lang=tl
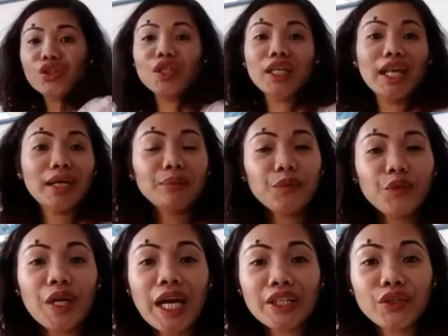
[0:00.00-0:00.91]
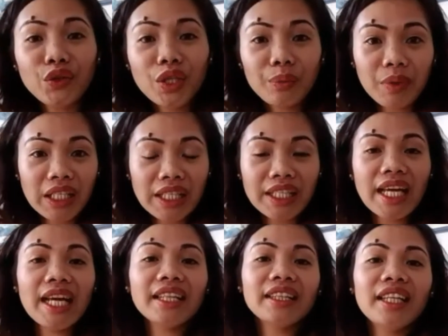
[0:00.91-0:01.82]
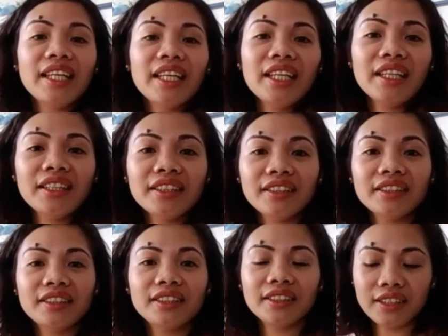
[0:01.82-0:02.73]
Yun lang po lahat yung nabili natin.